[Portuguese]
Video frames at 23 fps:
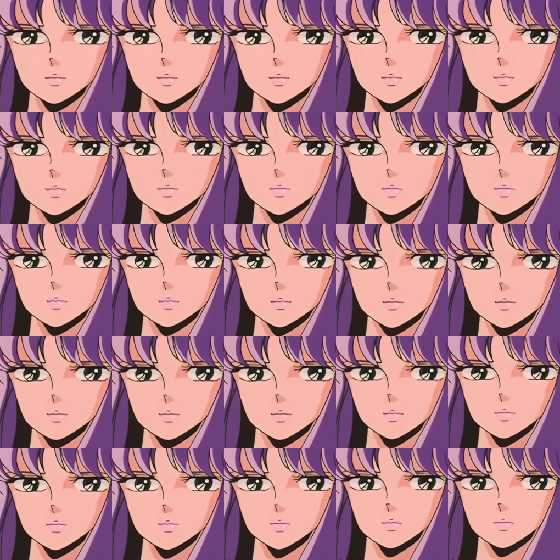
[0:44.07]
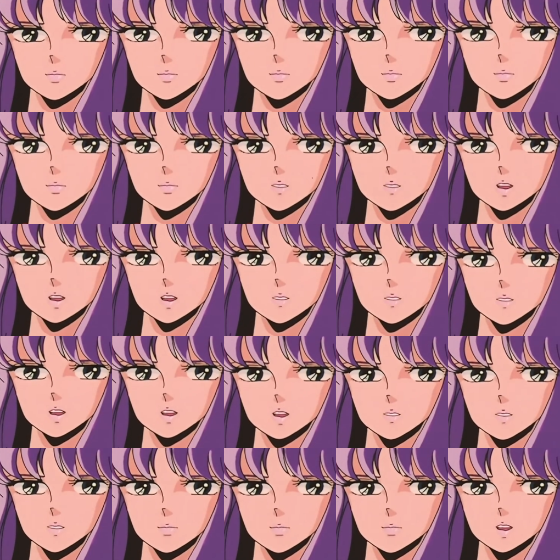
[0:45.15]
Hum, mas, Atena... Mas
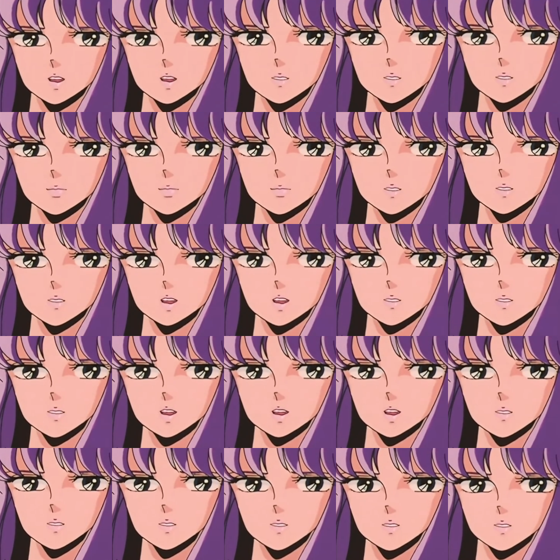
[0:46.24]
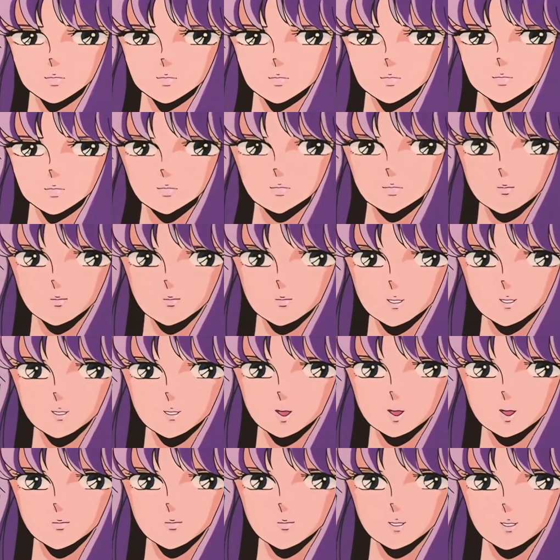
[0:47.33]
eu acho que enquanto as pessoas
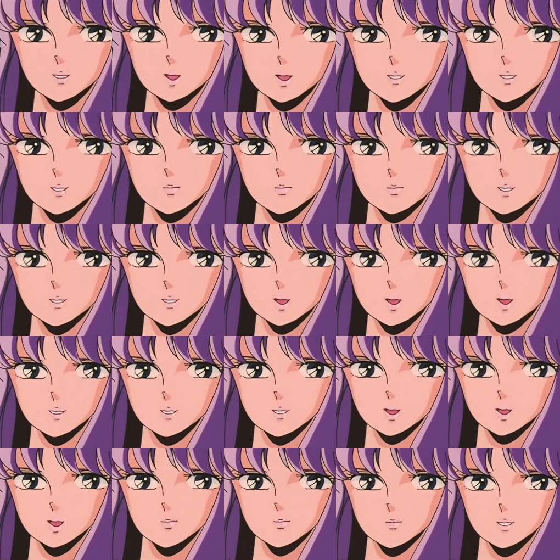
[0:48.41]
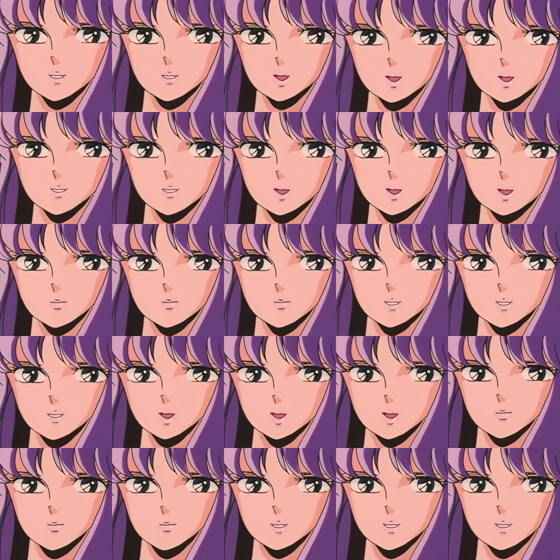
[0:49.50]
se amarem umas às outras e
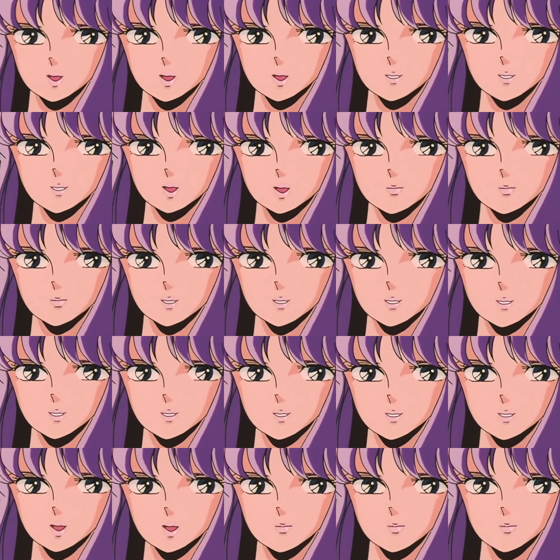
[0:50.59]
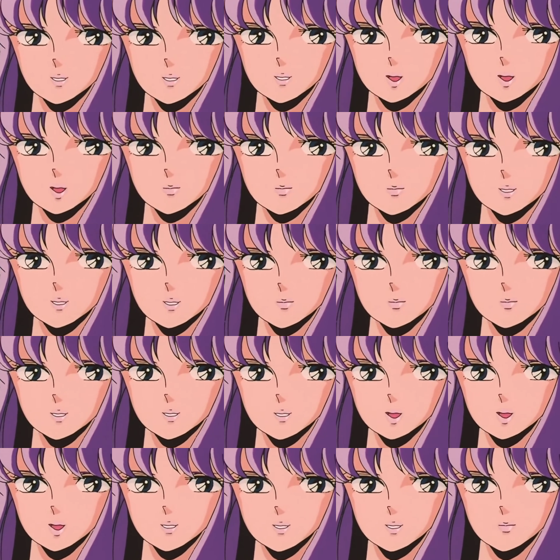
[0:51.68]
desejarem a paz, o mundo nunca será
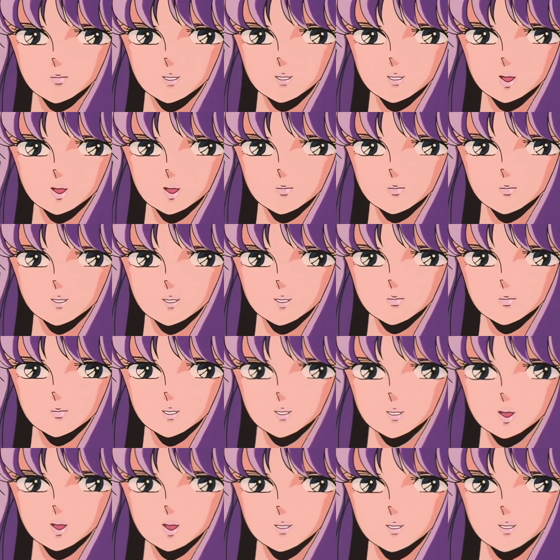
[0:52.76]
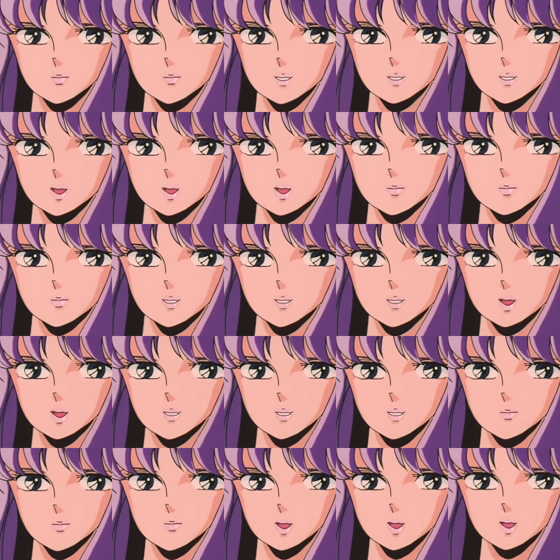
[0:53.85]
destruído, porque ele estará cheio de amor e
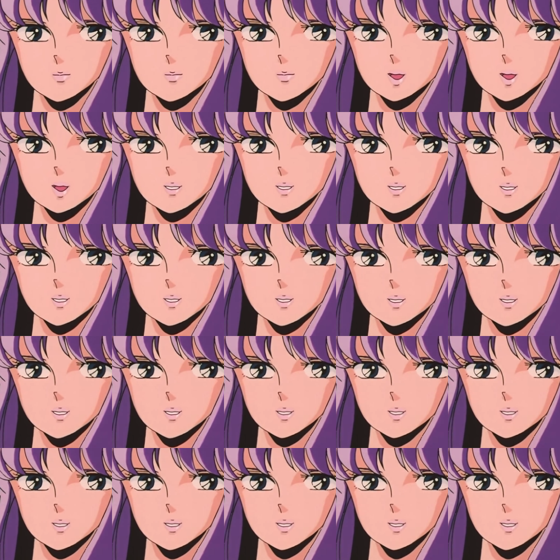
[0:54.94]
de compaixão.